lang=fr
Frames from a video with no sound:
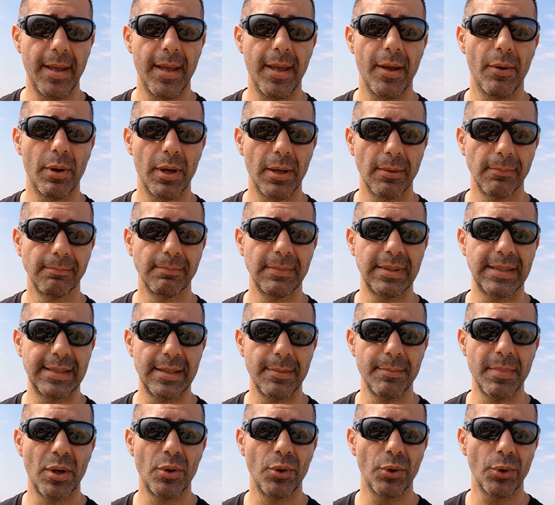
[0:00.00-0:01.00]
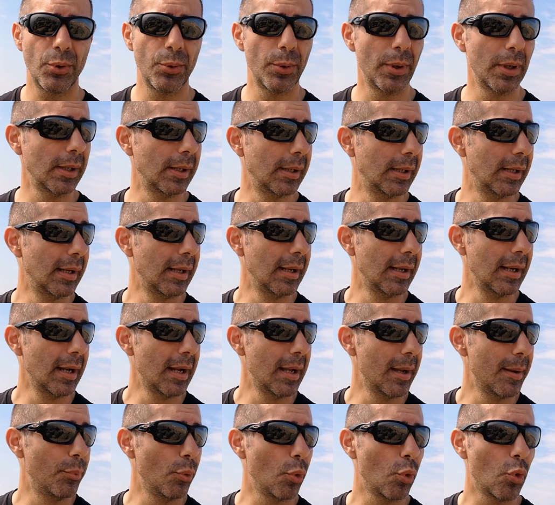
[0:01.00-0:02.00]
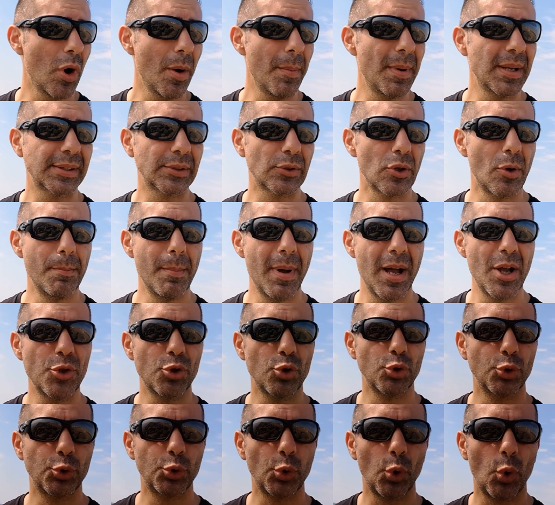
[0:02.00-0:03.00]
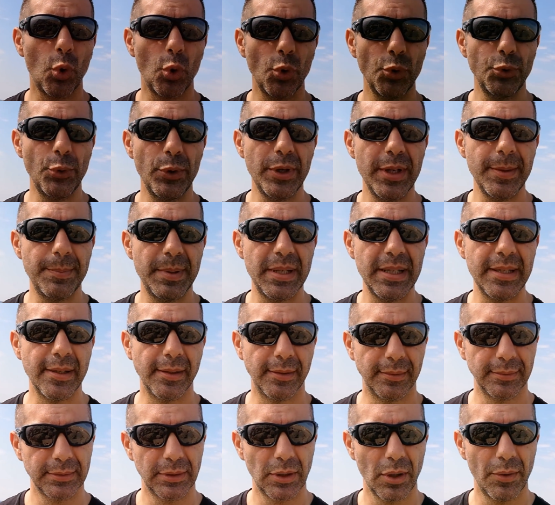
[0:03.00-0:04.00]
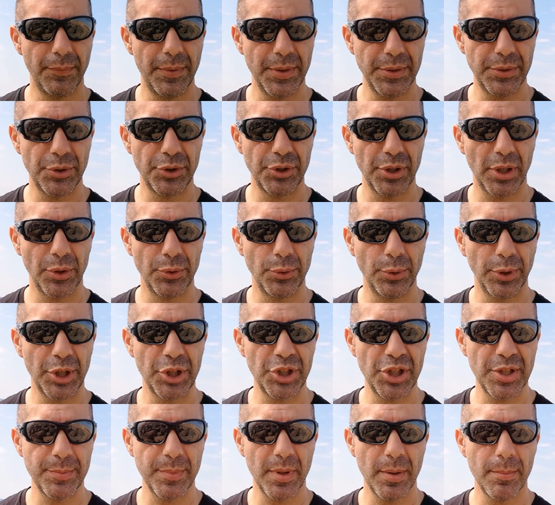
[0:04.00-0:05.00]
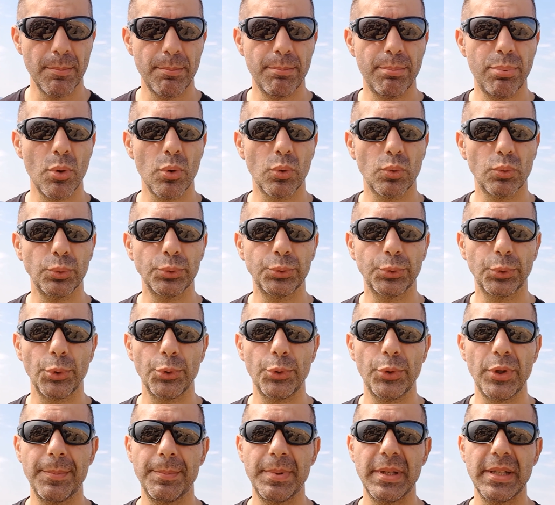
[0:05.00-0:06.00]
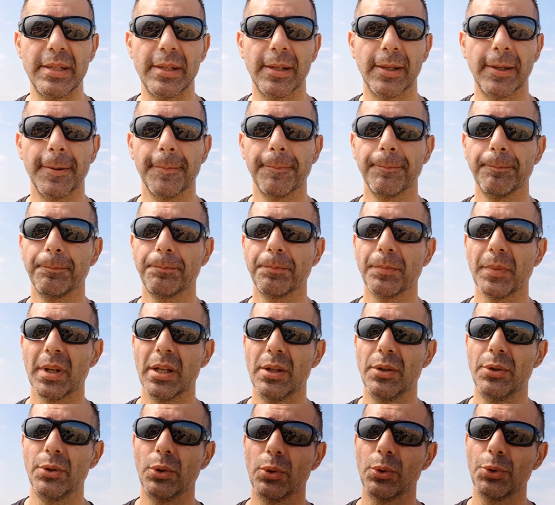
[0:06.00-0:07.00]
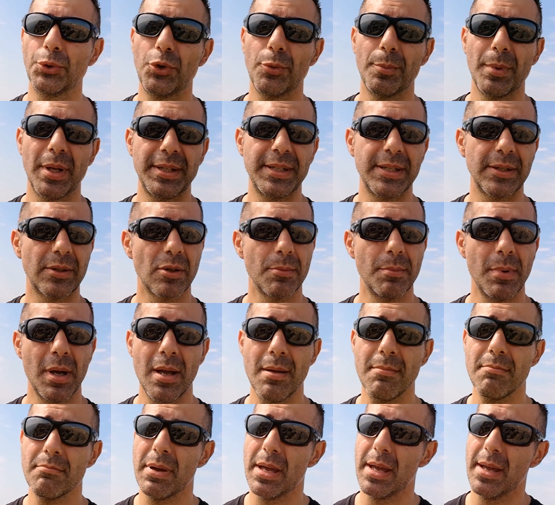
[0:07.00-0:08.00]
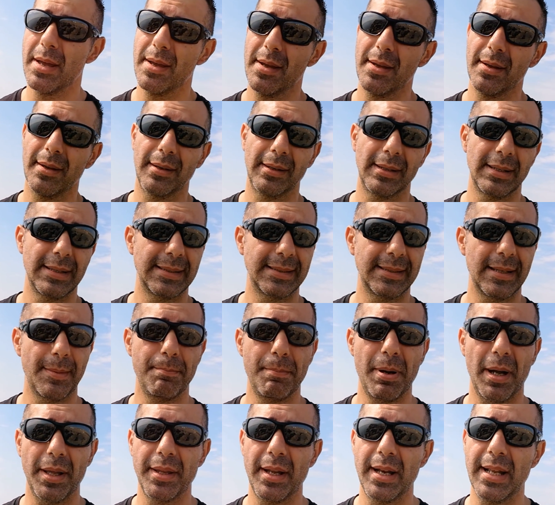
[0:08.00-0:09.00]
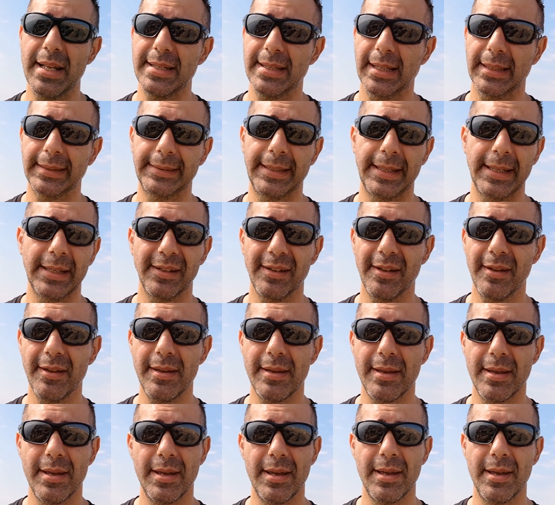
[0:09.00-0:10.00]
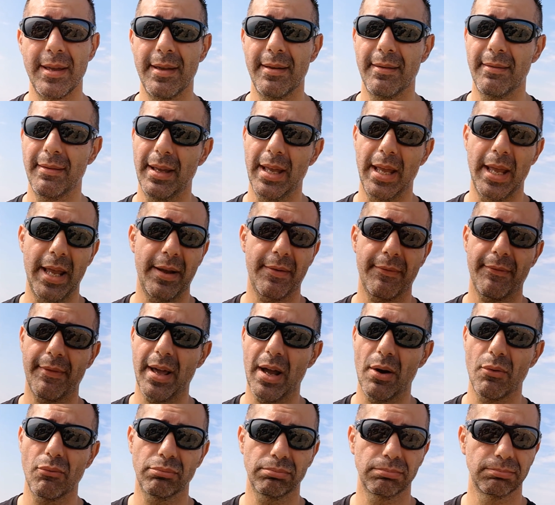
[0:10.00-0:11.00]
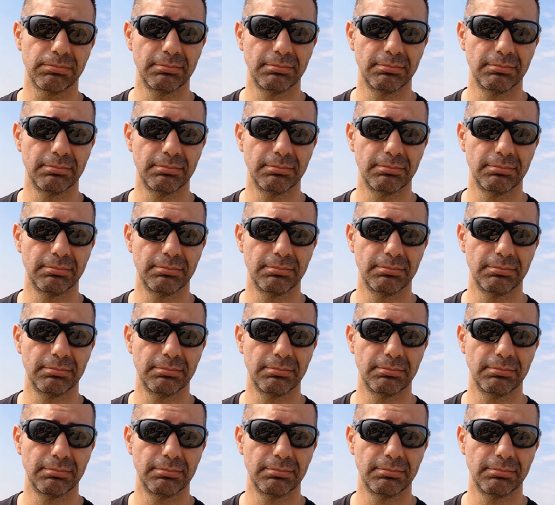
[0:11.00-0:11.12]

Et eh ouais, c'est malheureux. Hein. Pourquoi Parce qu'on mange trop de lipides quand on fait ce genre de régime, beaucoup trop de lipides. Donc automatiquement, ben, ça part dans les artères et voilà,